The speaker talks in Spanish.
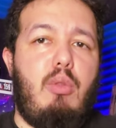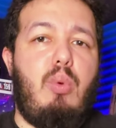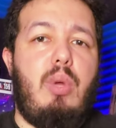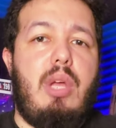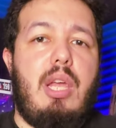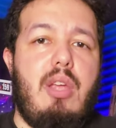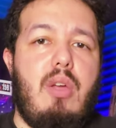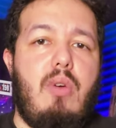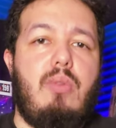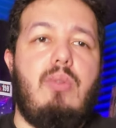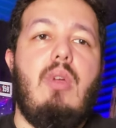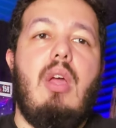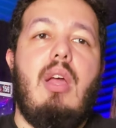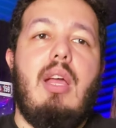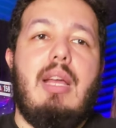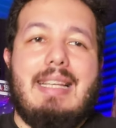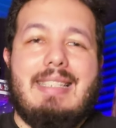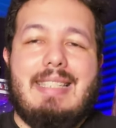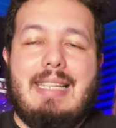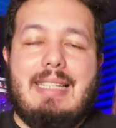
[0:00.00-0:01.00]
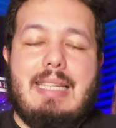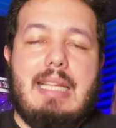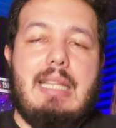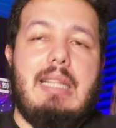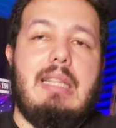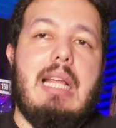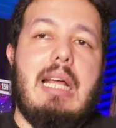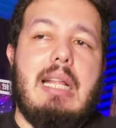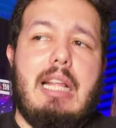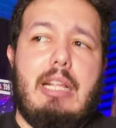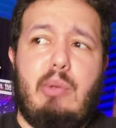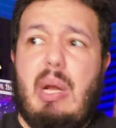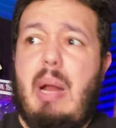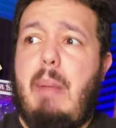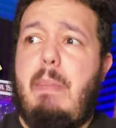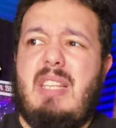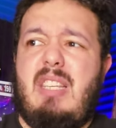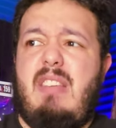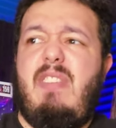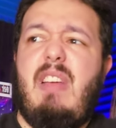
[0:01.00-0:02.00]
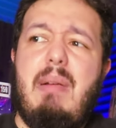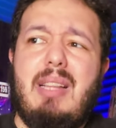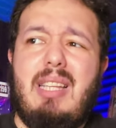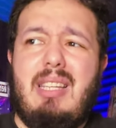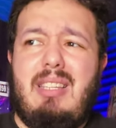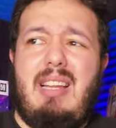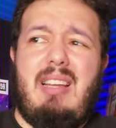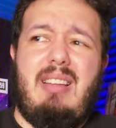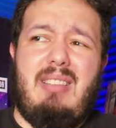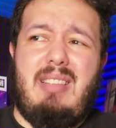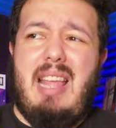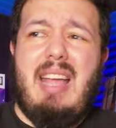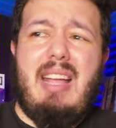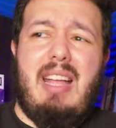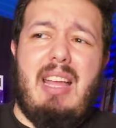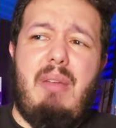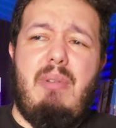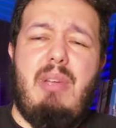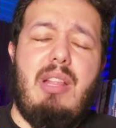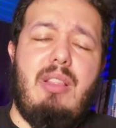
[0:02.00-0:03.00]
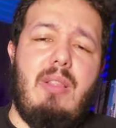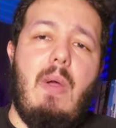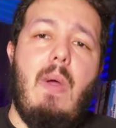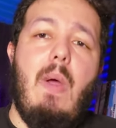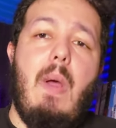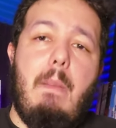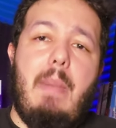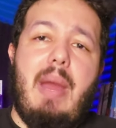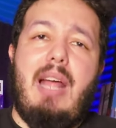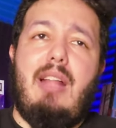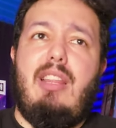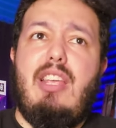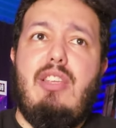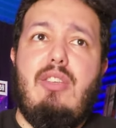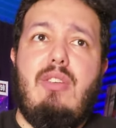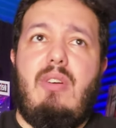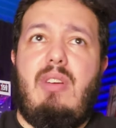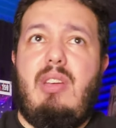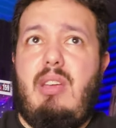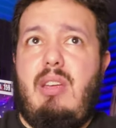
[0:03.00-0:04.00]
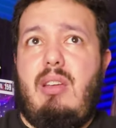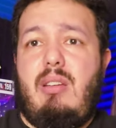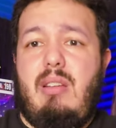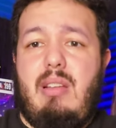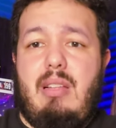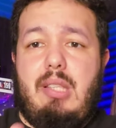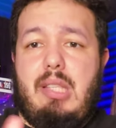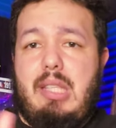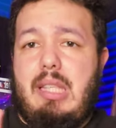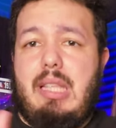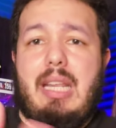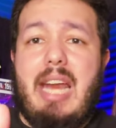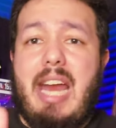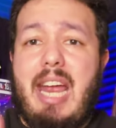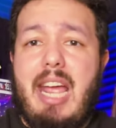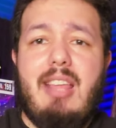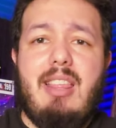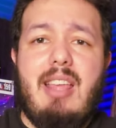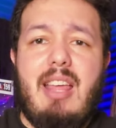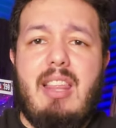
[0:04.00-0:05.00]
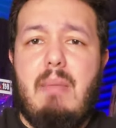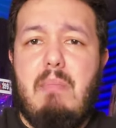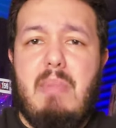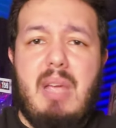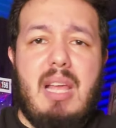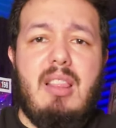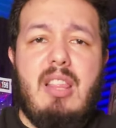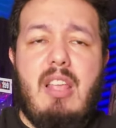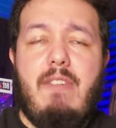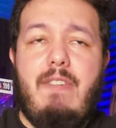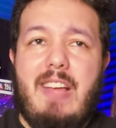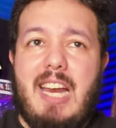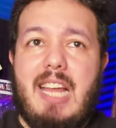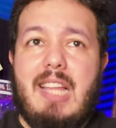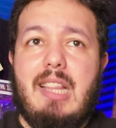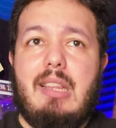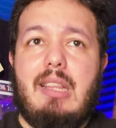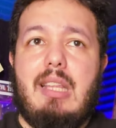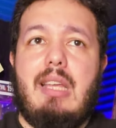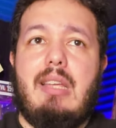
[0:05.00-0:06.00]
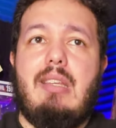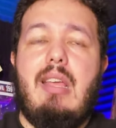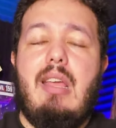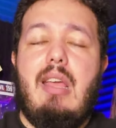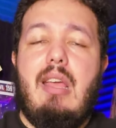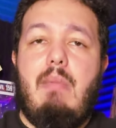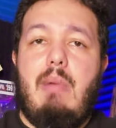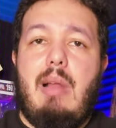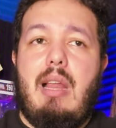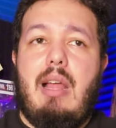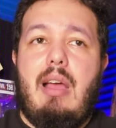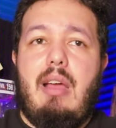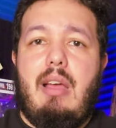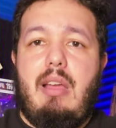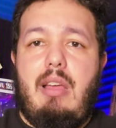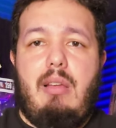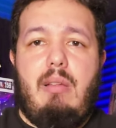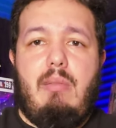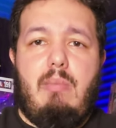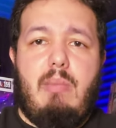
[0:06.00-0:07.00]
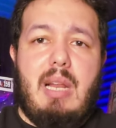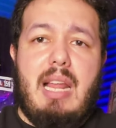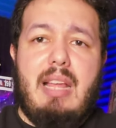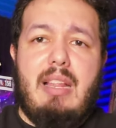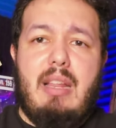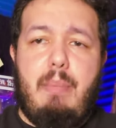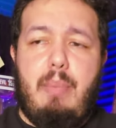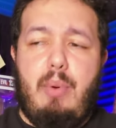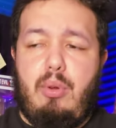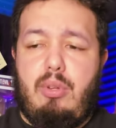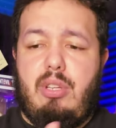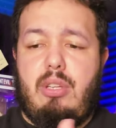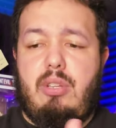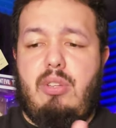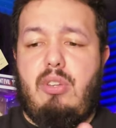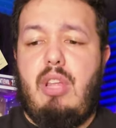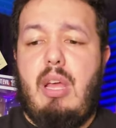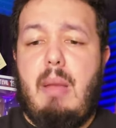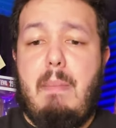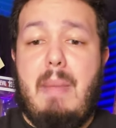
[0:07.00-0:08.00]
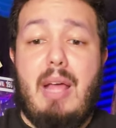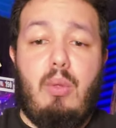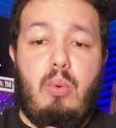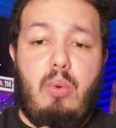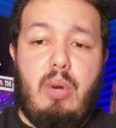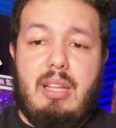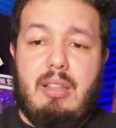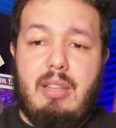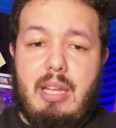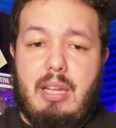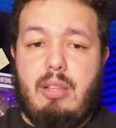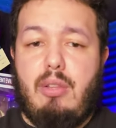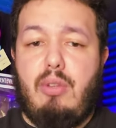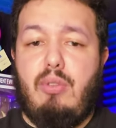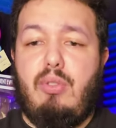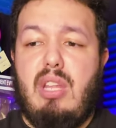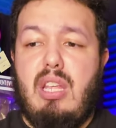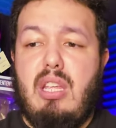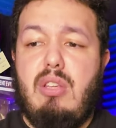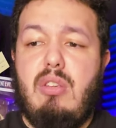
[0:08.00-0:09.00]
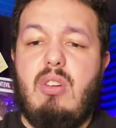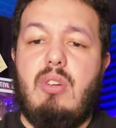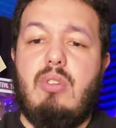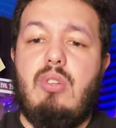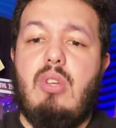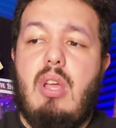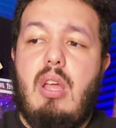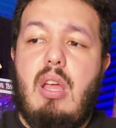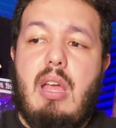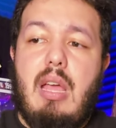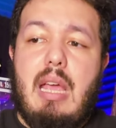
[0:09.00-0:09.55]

en un guión, que se sienta natural, específicamente si le está escribiendo para niños y de edades bien diferentes, ¿verdad? en el proceso de madurez de estos niños